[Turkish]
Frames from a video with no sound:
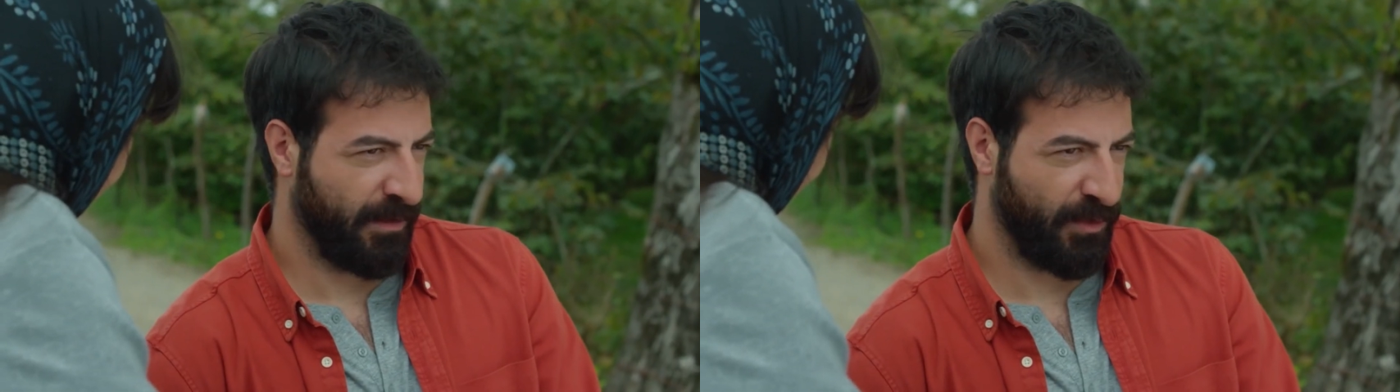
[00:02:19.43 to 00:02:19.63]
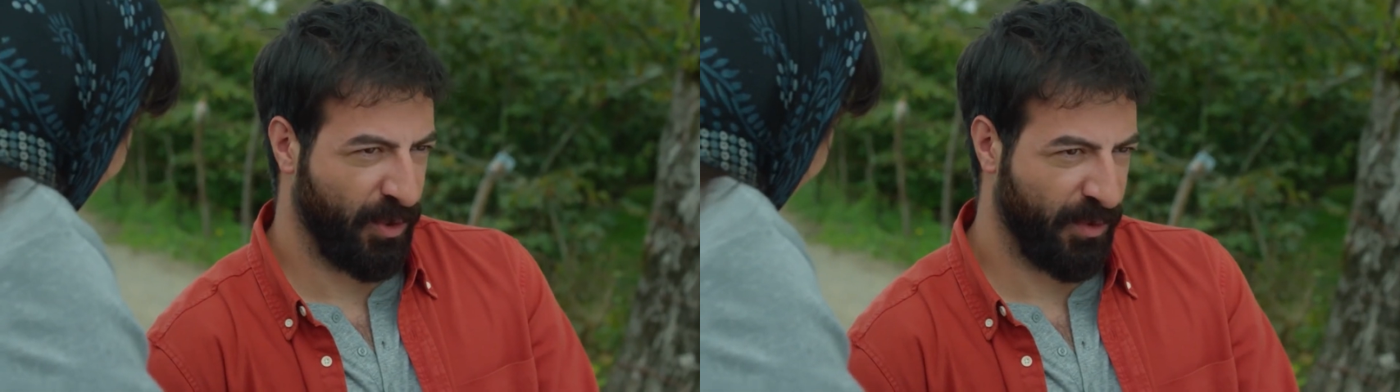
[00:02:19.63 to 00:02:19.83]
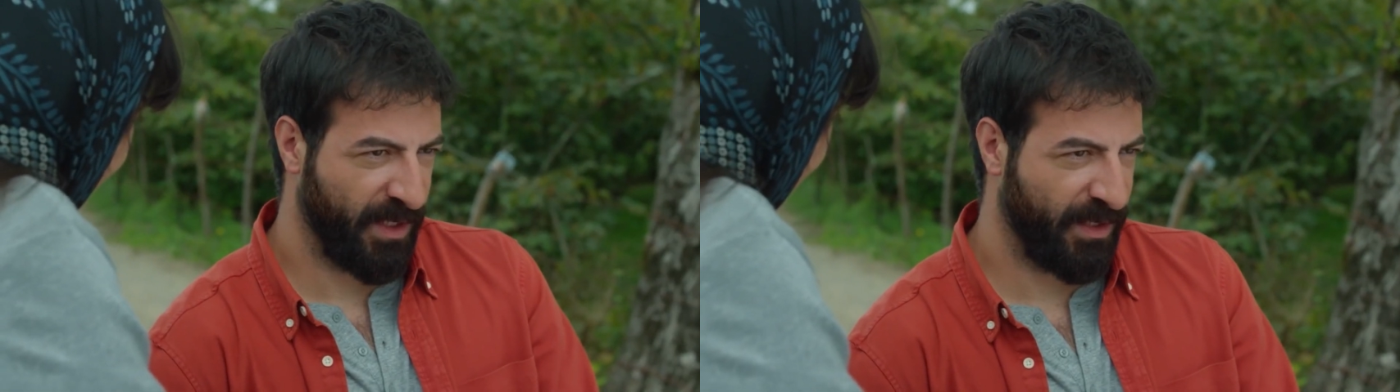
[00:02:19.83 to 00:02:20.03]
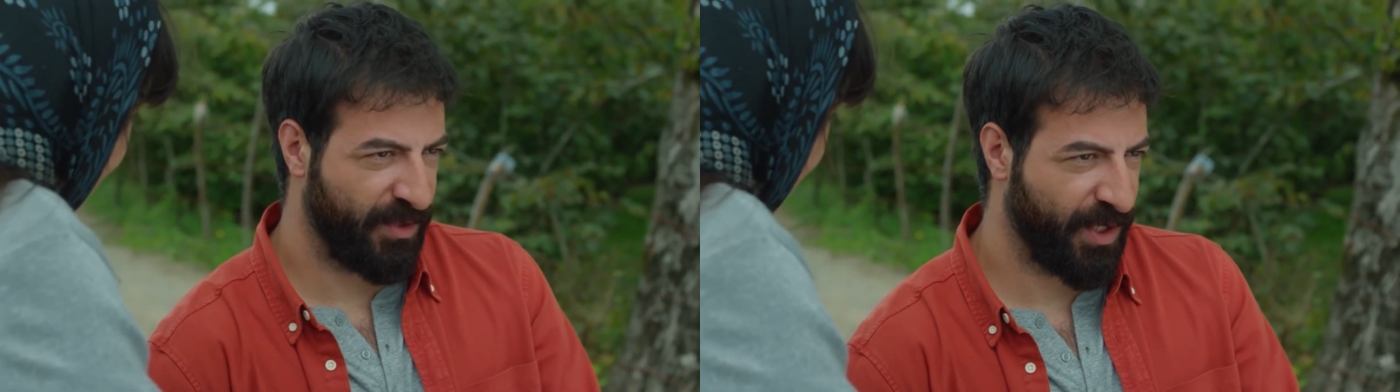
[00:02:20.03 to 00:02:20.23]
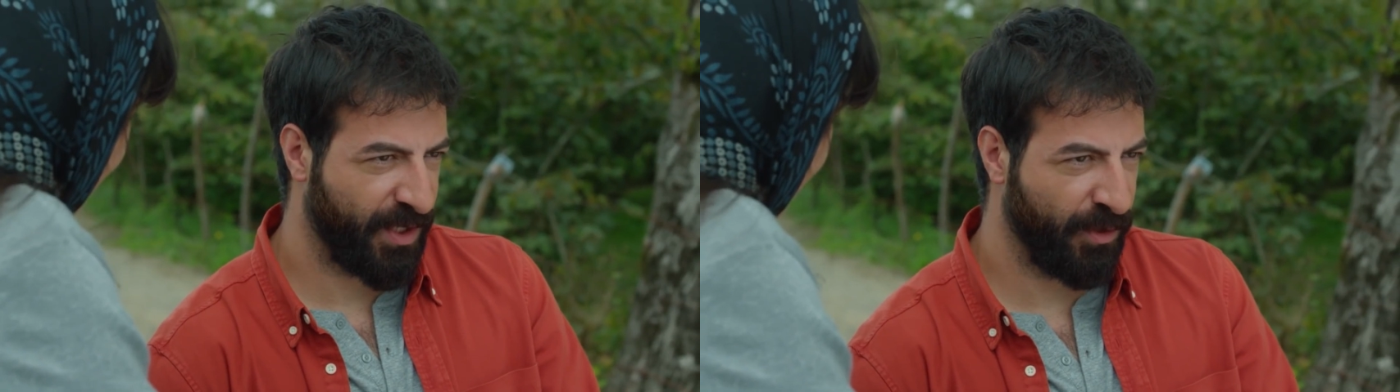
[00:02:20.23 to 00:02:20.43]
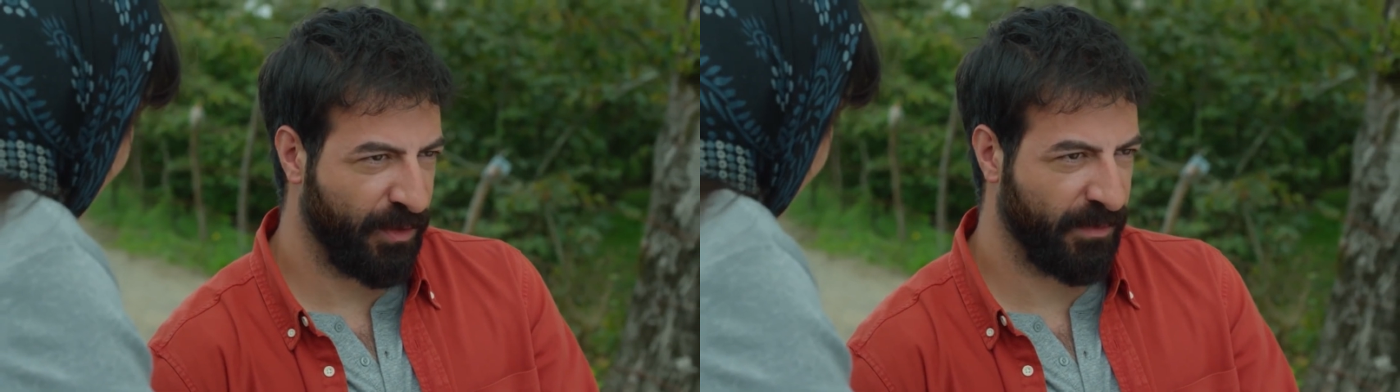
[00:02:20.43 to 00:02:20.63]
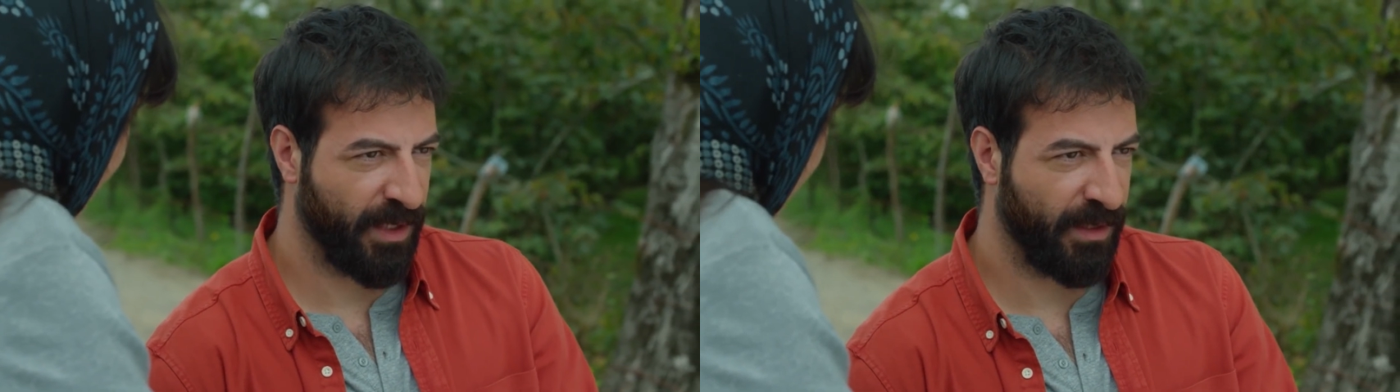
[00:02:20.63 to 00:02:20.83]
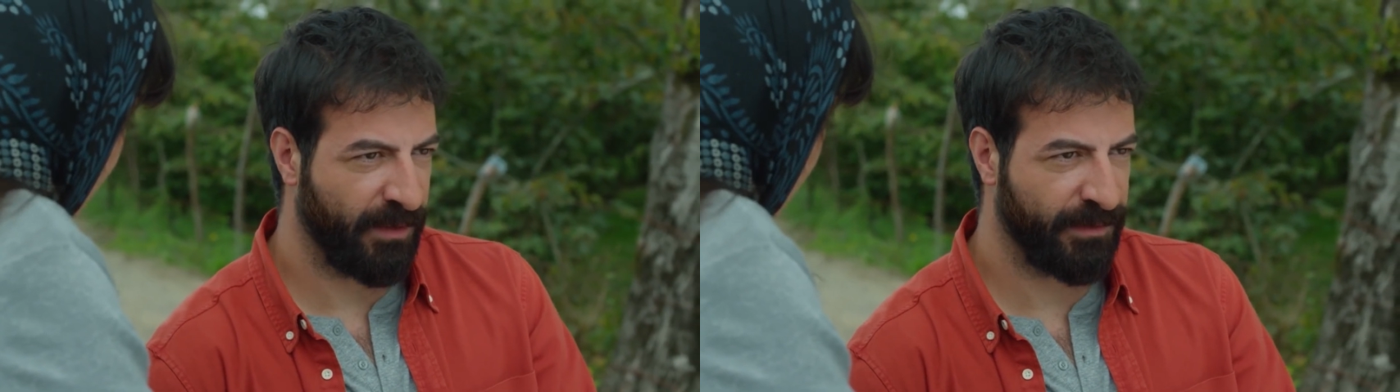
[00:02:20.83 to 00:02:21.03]
Sormaya da çekiniyorum
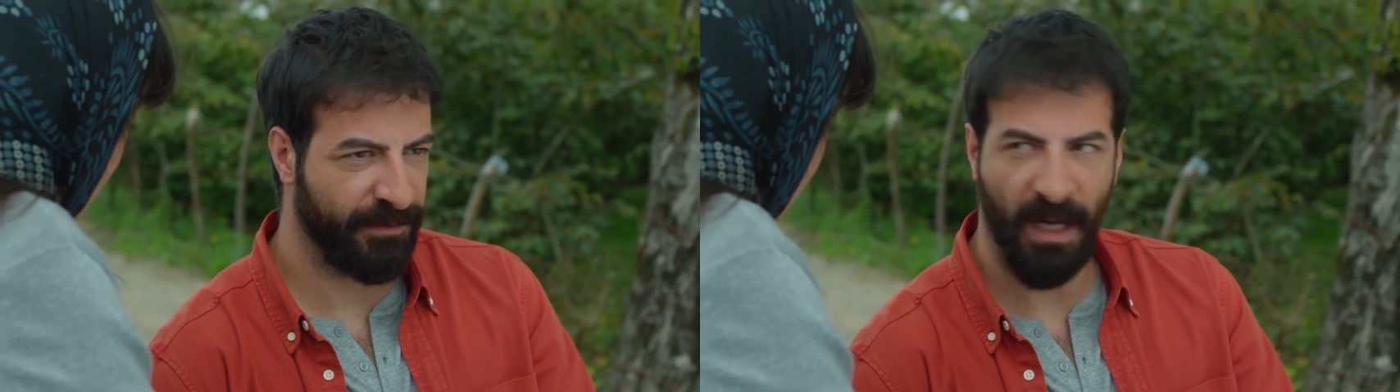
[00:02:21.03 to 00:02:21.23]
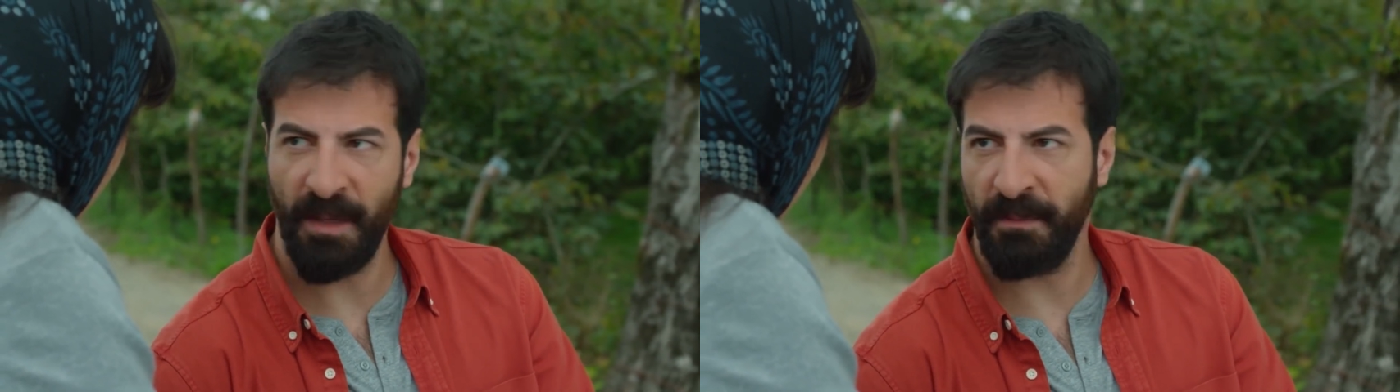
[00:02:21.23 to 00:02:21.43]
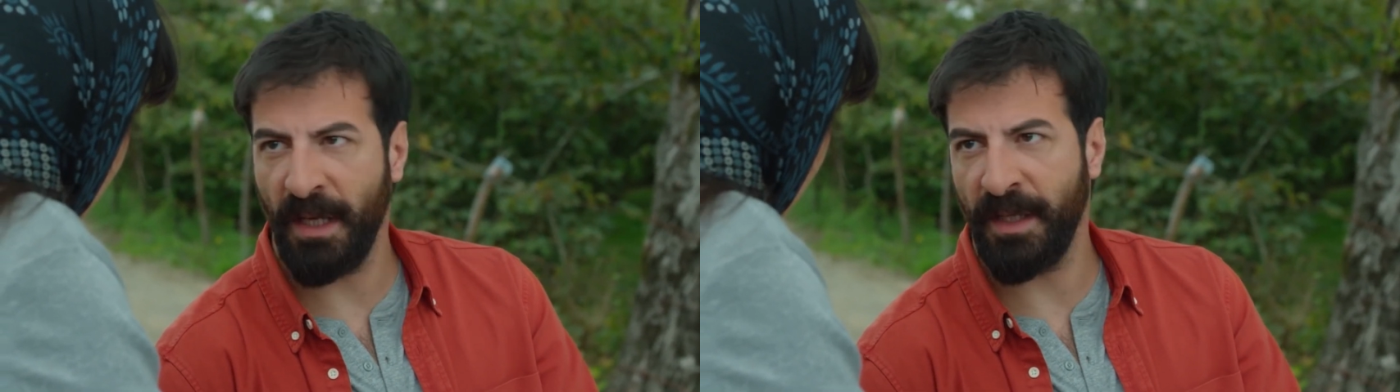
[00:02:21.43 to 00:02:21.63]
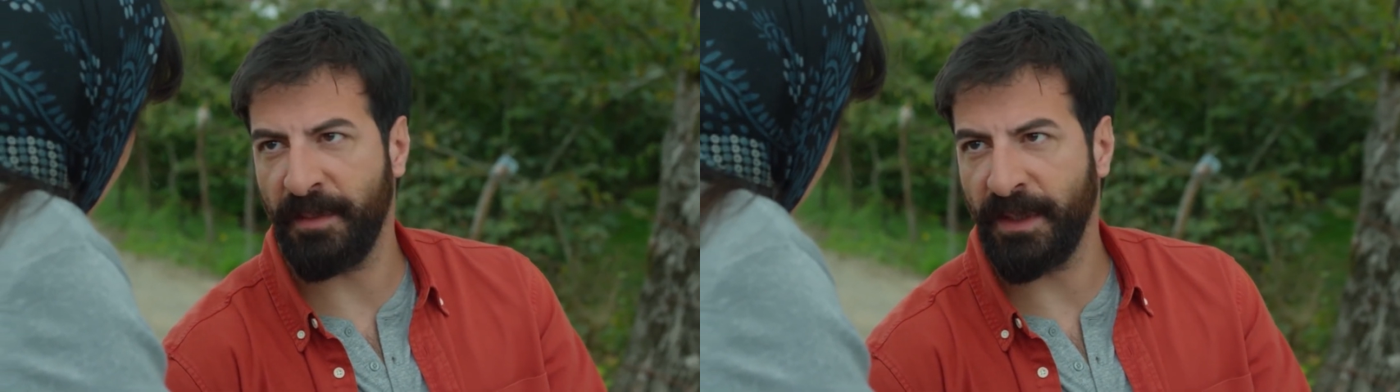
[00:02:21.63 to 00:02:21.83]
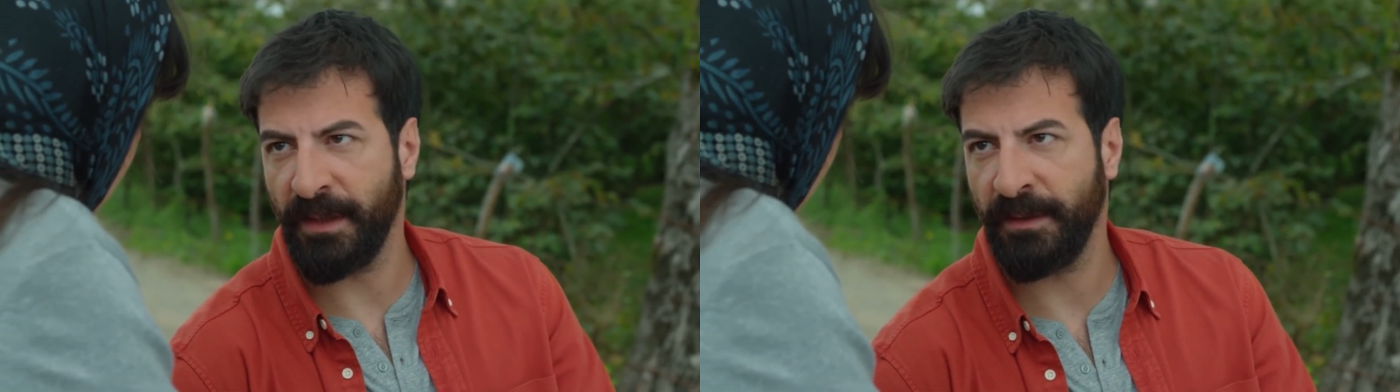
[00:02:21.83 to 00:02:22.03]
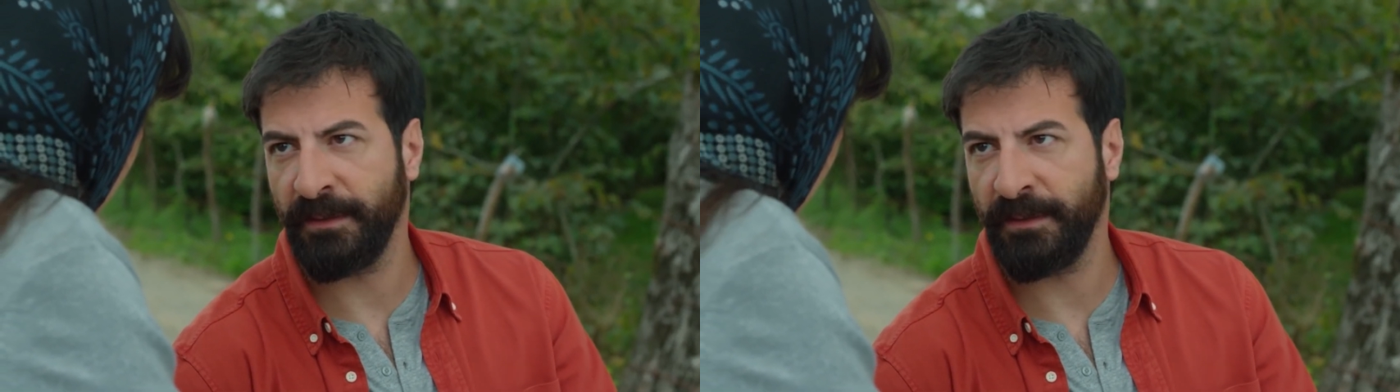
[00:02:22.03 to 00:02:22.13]
da. Var mı bari biri?